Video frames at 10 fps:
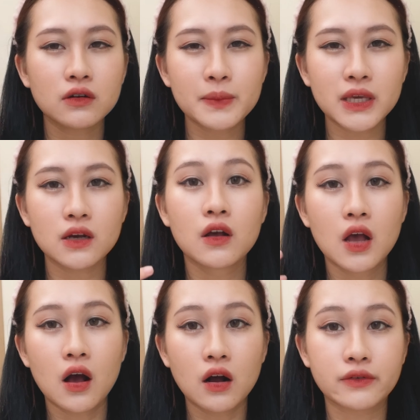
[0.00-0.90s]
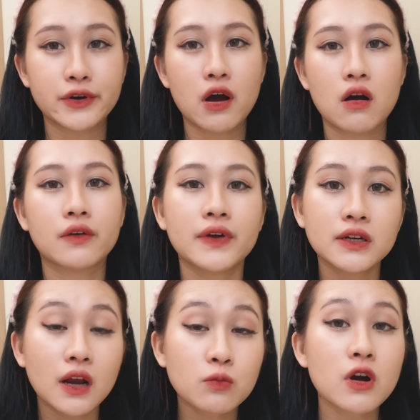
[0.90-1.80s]
bị ửng đỏ cái
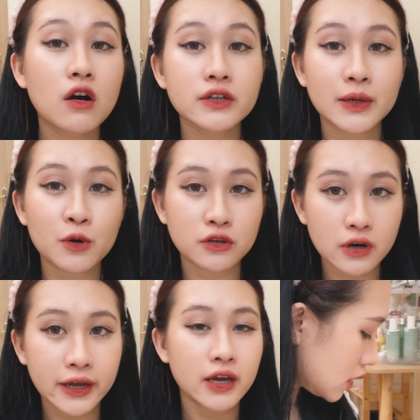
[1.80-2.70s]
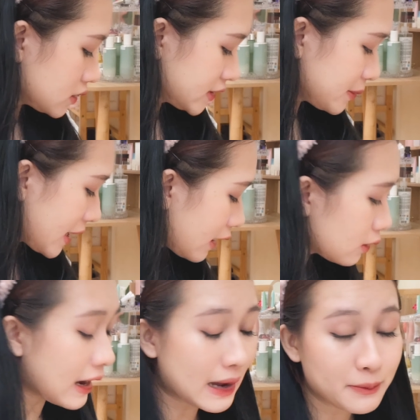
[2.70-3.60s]
vết lông hơn nha mọi người tiếp theo
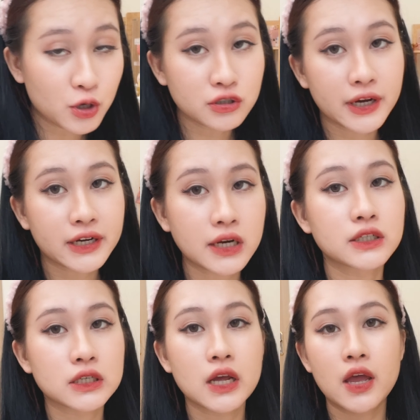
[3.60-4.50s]
là mọi người cần